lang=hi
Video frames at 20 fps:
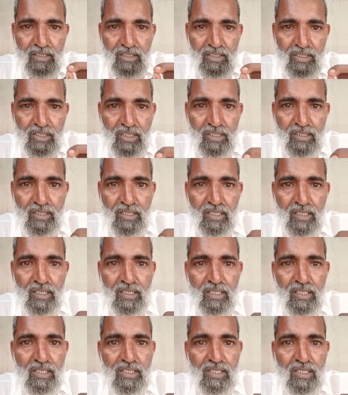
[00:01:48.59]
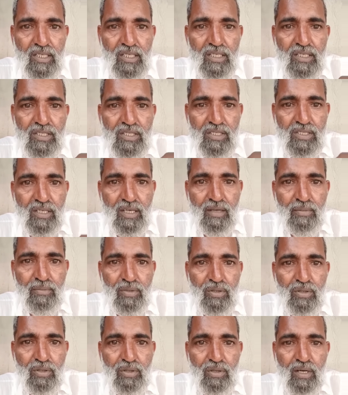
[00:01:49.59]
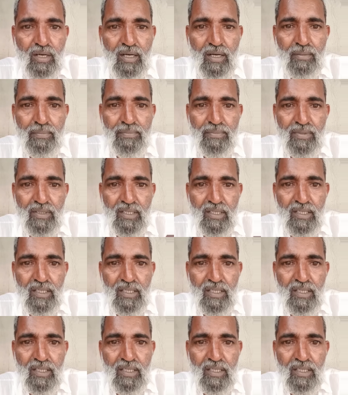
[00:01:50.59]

इसी तरीके से शाम को आप